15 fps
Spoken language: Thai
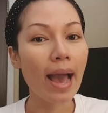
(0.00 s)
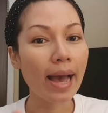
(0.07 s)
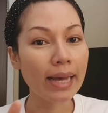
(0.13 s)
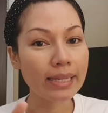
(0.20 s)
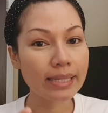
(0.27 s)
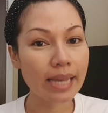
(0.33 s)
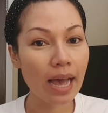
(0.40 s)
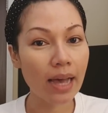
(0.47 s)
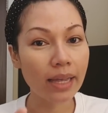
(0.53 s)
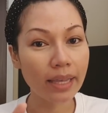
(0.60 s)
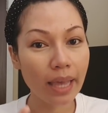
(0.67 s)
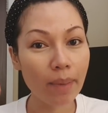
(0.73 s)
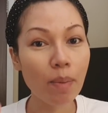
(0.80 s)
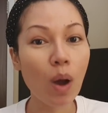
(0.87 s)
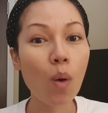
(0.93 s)
อาจจะ
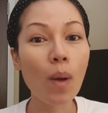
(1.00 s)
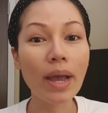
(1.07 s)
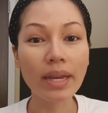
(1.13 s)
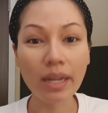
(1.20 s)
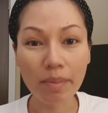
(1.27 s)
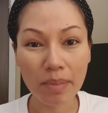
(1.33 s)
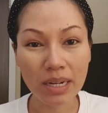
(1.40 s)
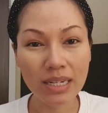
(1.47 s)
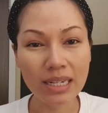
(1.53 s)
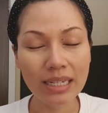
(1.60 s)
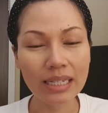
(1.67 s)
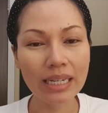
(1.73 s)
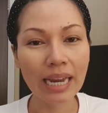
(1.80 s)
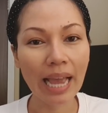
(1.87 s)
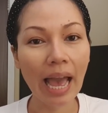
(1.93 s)
เก็บเอาไว้ในมือถื
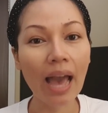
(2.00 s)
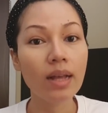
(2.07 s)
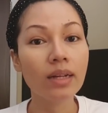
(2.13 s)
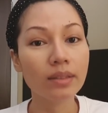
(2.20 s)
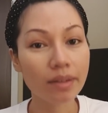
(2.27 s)
อนะคะ